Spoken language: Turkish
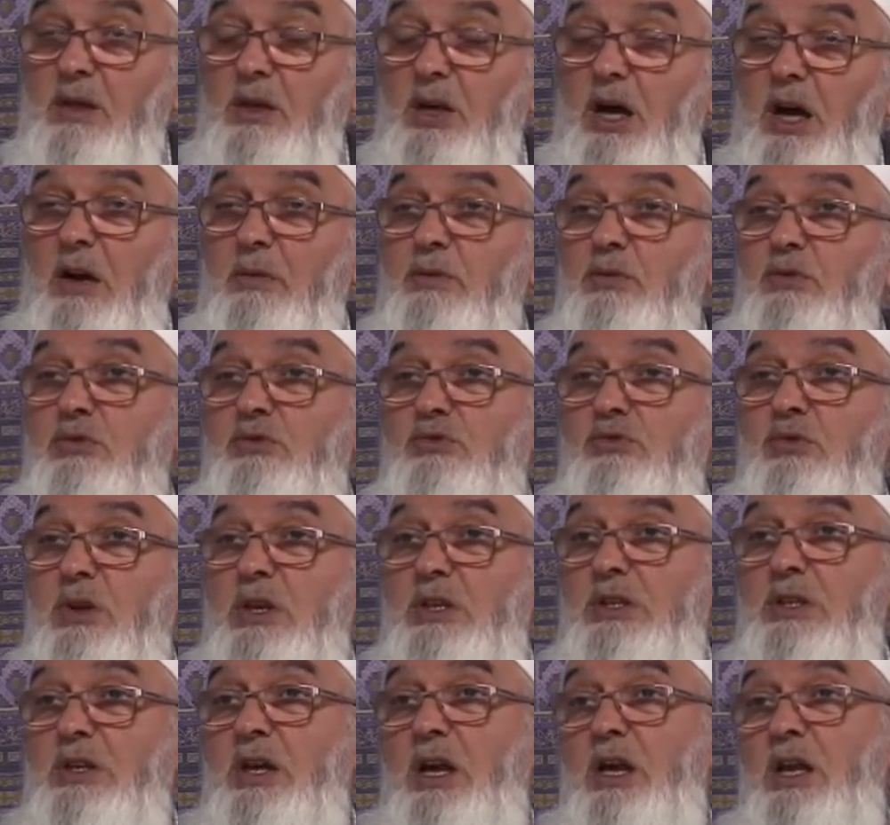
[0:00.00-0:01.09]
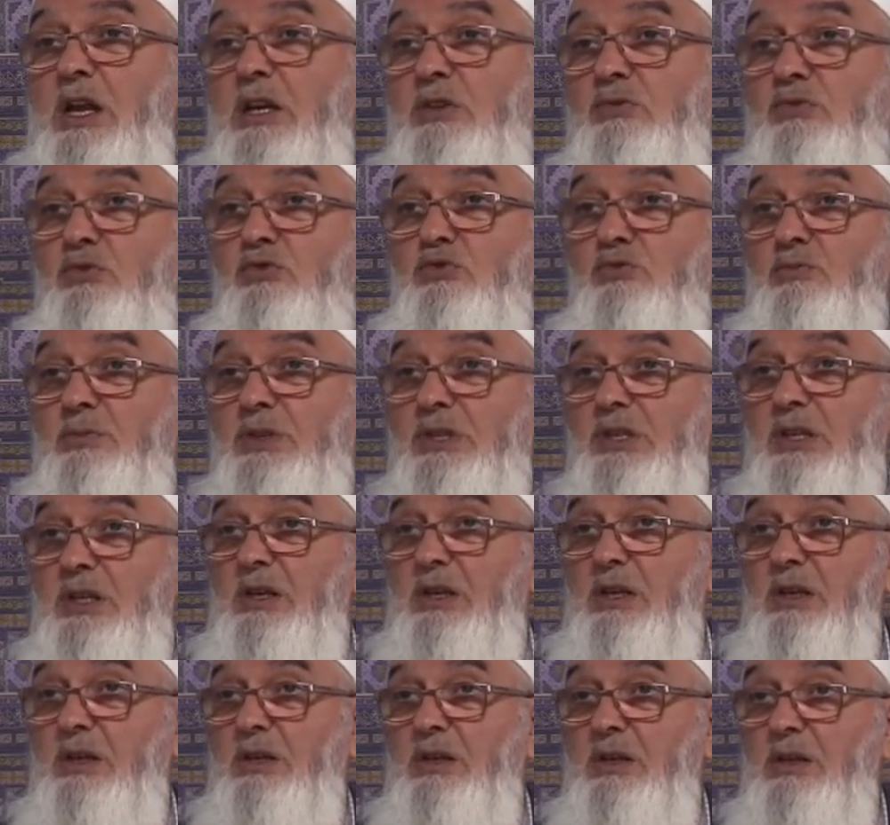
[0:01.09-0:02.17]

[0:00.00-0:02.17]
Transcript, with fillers: Kafirun suresinin en az üç misli.